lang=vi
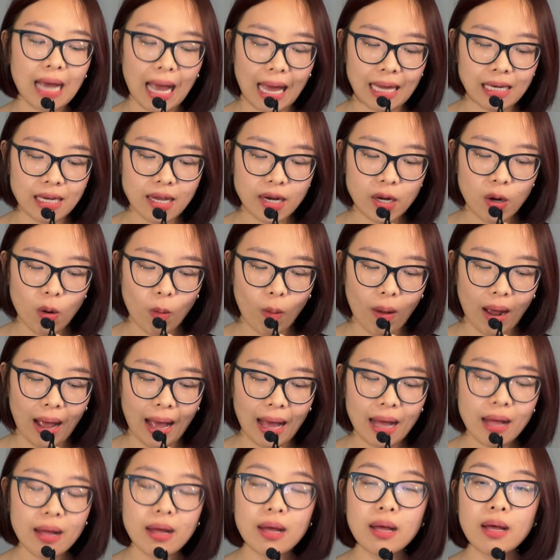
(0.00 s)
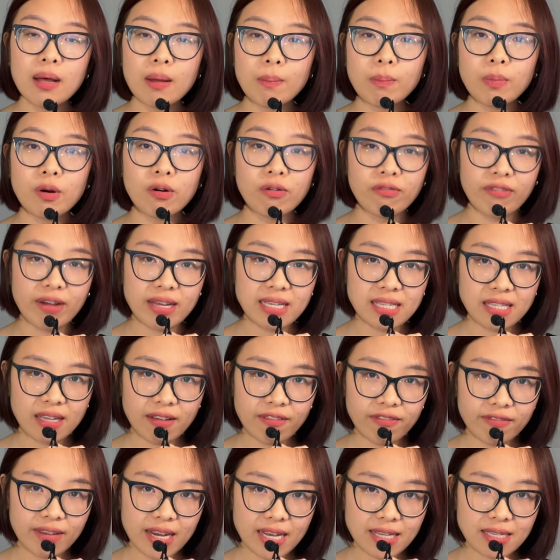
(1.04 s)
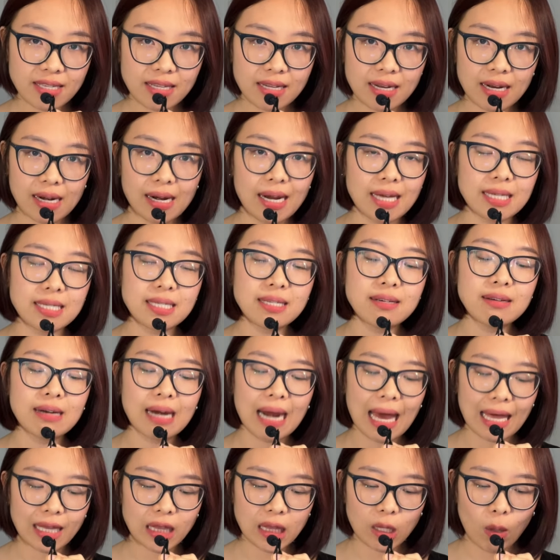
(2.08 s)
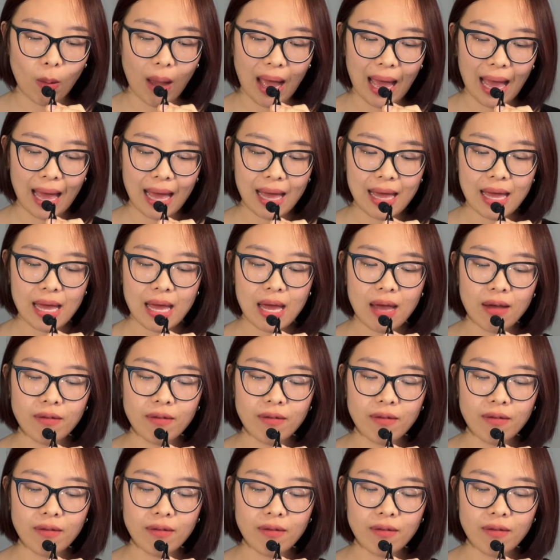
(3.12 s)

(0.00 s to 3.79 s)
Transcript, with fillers: là sự cá nhân hóa, pervasiveness là sự lan tỏa